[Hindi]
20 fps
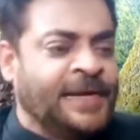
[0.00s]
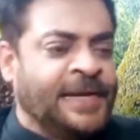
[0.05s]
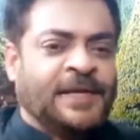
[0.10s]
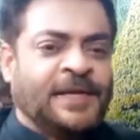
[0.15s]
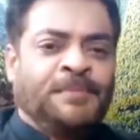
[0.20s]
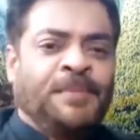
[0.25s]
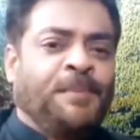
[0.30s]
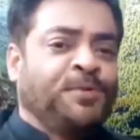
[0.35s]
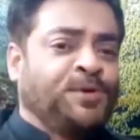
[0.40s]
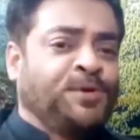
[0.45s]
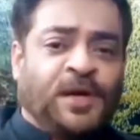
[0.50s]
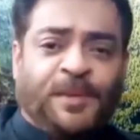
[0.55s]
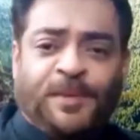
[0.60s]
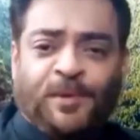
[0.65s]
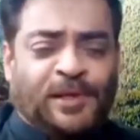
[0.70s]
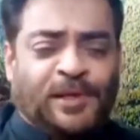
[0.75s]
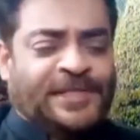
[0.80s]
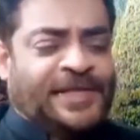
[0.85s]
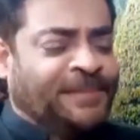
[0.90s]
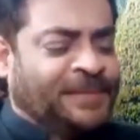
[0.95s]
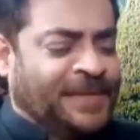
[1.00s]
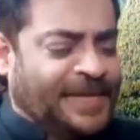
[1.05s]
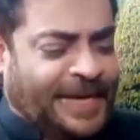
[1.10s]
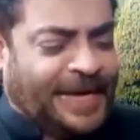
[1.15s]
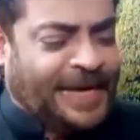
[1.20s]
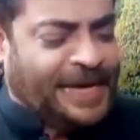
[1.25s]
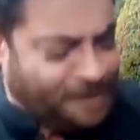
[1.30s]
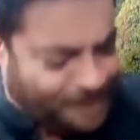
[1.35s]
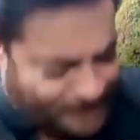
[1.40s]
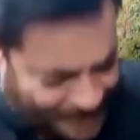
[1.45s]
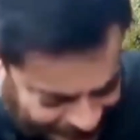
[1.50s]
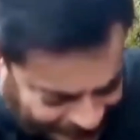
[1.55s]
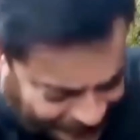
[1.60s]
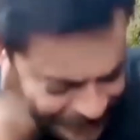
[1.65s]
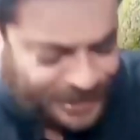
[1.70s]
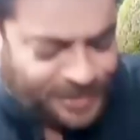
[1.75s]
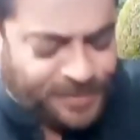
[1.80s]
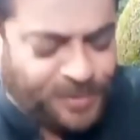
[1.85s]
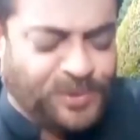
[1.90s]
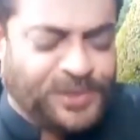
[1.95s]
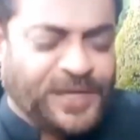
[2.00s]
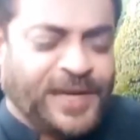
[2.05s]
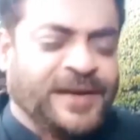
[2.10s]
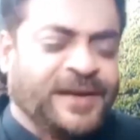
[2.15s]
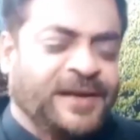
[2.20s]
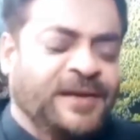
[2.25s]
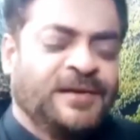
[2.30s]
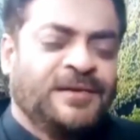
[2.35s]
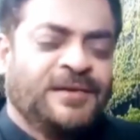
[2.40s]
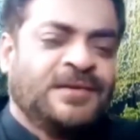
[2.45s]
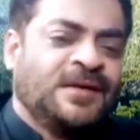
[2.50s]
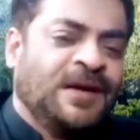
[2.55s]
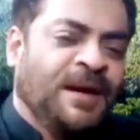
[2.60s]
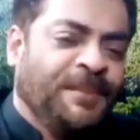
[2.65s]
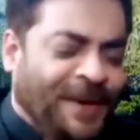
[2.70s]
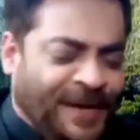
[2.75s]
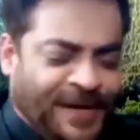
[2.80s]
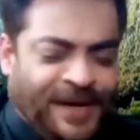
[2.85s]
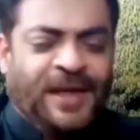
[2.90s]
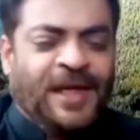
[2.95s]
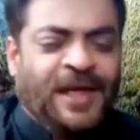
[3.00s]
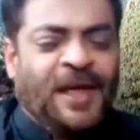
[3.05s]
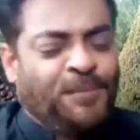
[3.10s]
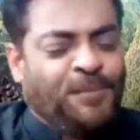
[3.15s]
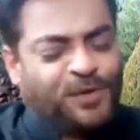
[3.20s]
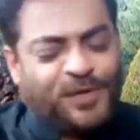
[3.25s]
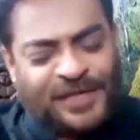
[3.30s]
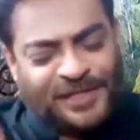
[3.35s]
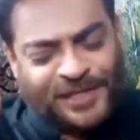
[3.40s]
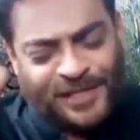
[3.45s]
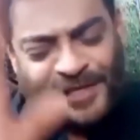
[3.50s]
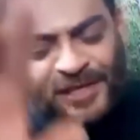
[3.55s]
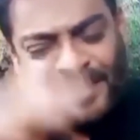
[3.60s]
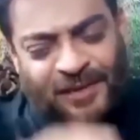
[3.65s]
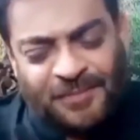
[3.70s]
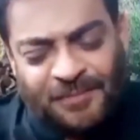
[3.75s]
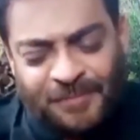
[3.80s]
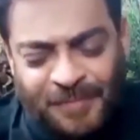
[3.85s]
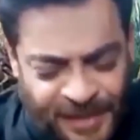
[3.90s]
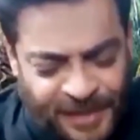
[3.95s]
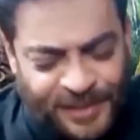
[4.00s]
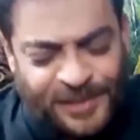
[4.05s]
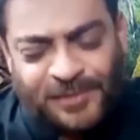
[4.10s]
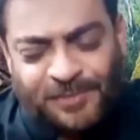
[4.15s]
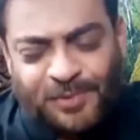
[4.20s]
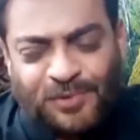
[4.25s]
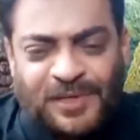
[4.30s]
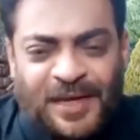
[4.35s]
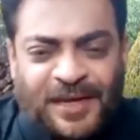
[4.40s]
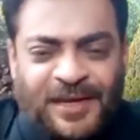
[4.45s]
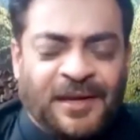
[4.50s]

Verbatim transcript: लेकिन मैं बुशरा में कोई नहीं लगा रहा मैंने अजियत में गुजारी मैंने बुशरा अच्छी है मैंने अजियत में